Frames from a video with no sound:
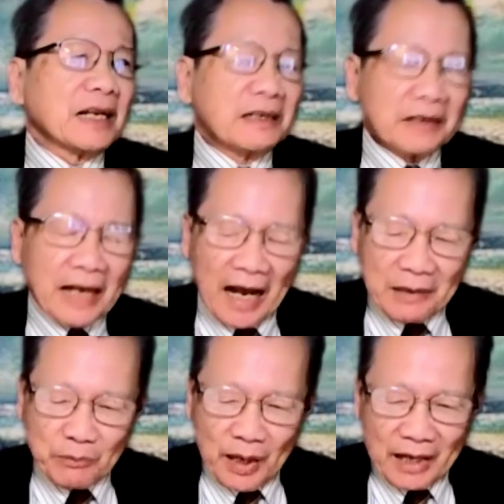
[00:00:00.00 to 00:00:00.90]
cái
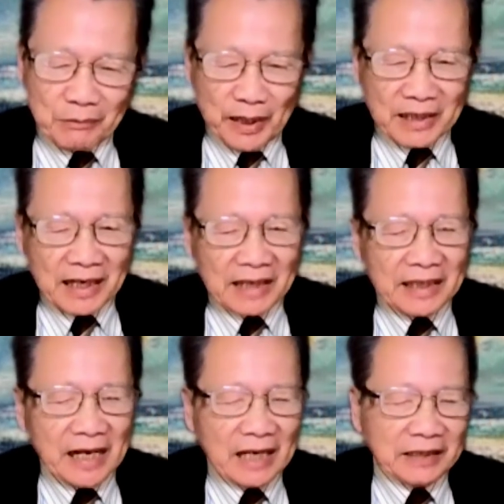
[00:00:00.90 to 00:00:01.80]
cái mà anh Bình cắt
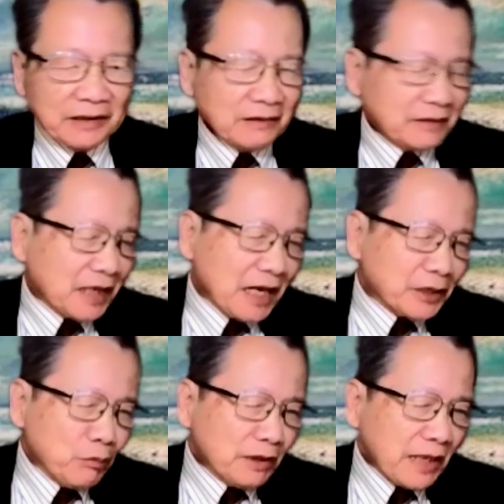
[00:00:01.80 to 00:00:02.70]
nghĩa rất là
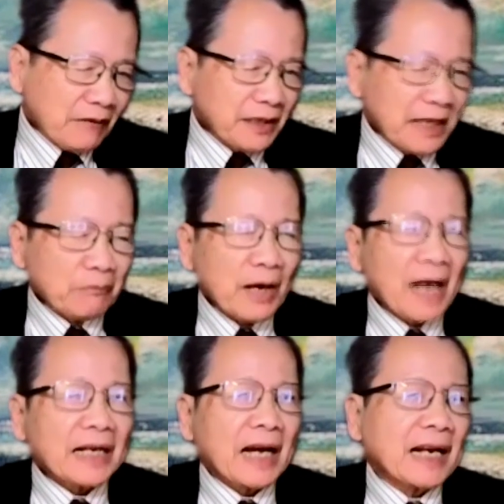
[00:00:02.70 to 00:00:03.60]
đúng tại vì năm
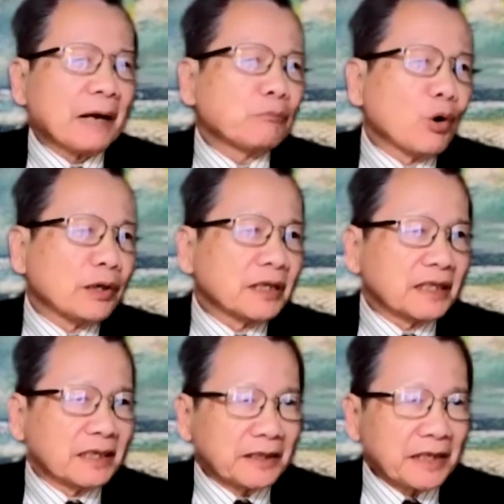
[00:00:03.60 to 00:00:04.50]
2021
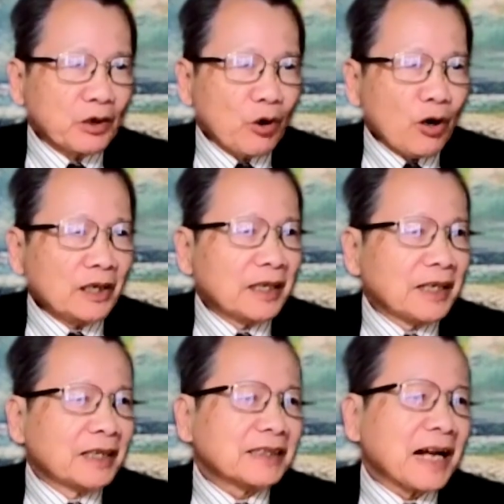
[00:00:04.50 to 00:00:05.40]
thì nó
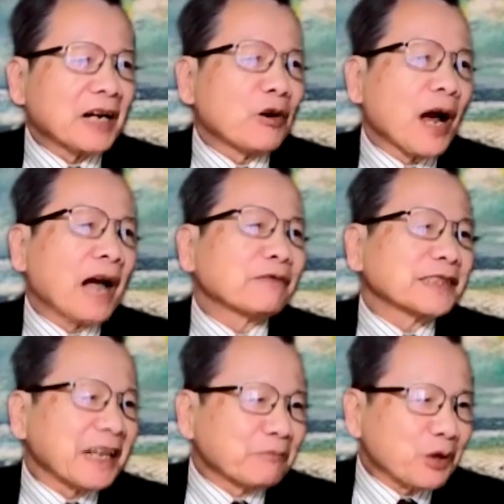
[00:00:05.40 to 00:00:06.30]
tăng có
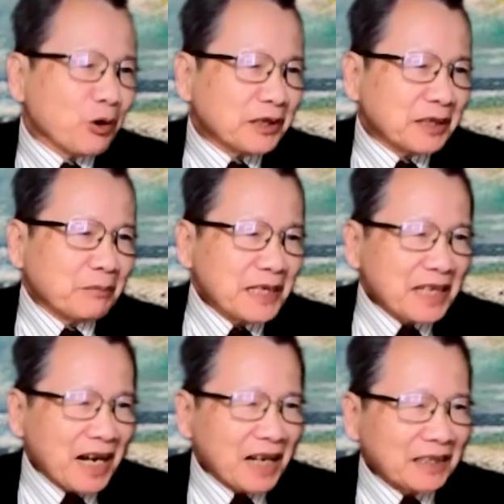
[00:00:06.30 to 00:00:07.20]
2% thôi thì
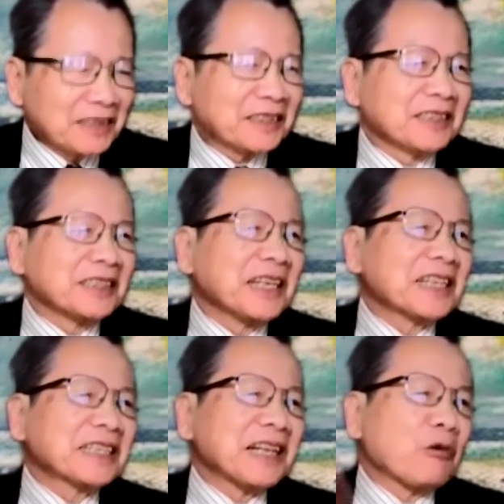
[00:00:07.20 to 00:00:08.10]
bây giờ tự
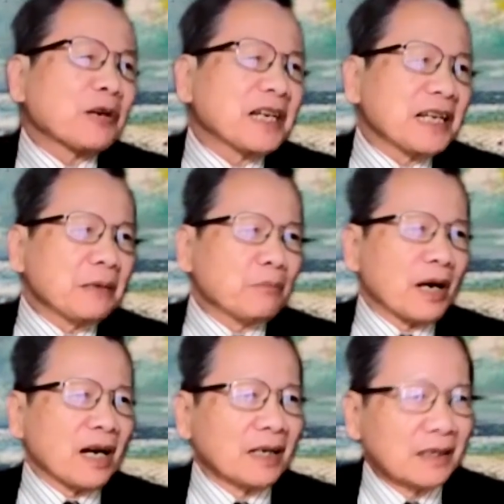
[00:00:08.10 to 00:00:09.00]
nhiên sau khi
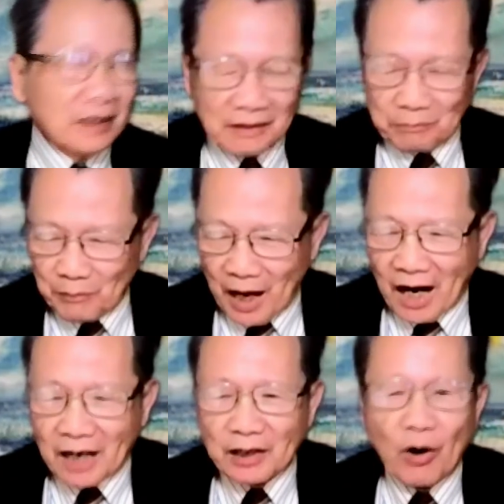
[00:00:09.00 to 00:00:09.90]
mà
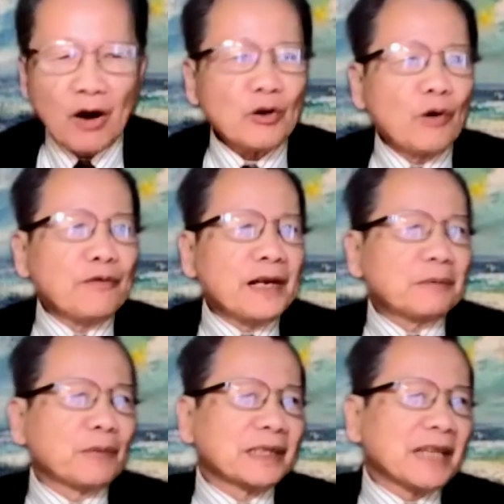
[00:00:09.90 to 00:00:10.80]
mà có
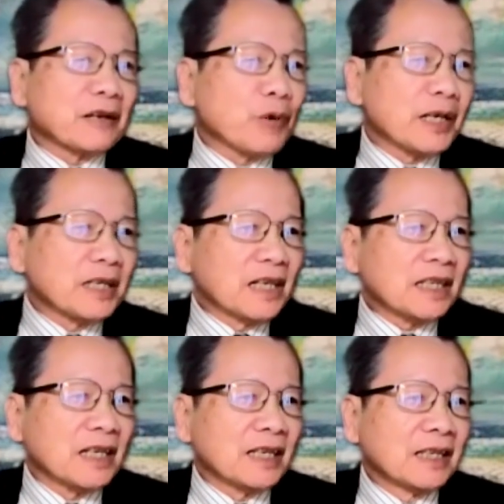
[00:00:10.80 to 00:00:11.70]
covid mà giải quyết
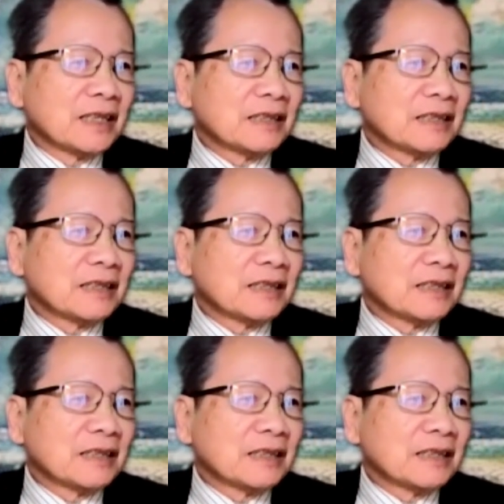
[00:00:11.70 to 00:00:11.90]
được đó